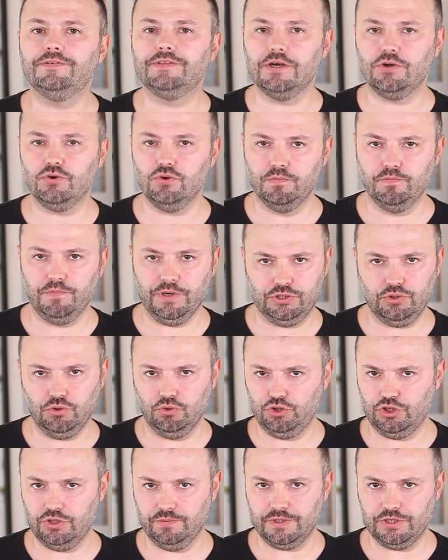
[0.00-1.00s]
втором
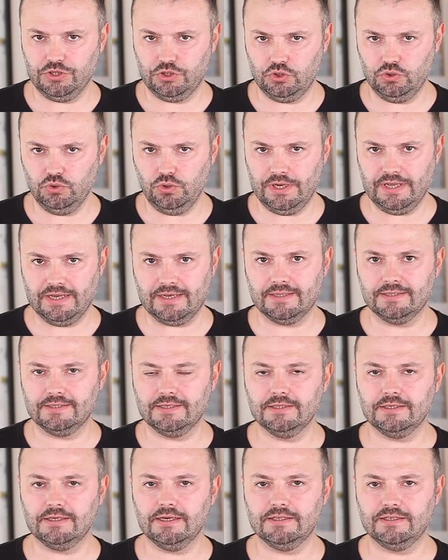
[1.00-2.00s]
посолочном рассоле
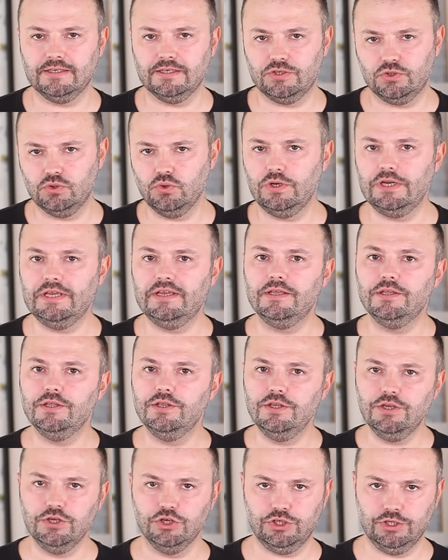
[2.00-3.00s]
концентрация соли
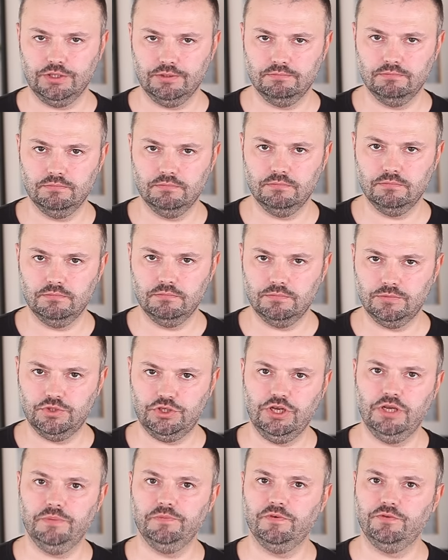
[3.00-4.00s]
ниже,
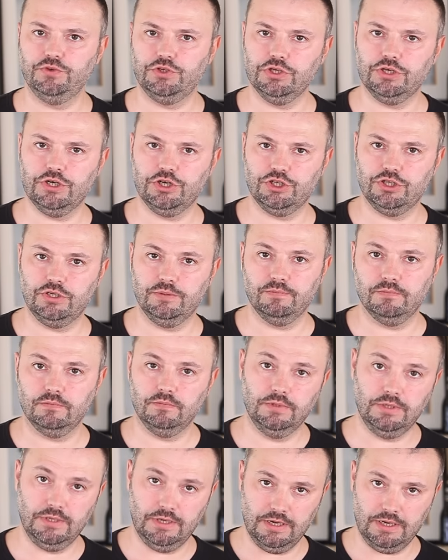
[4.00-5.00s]
чем во вчерашнем
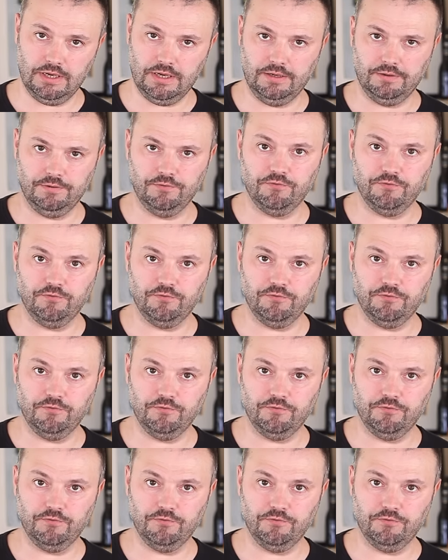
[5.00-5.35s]
для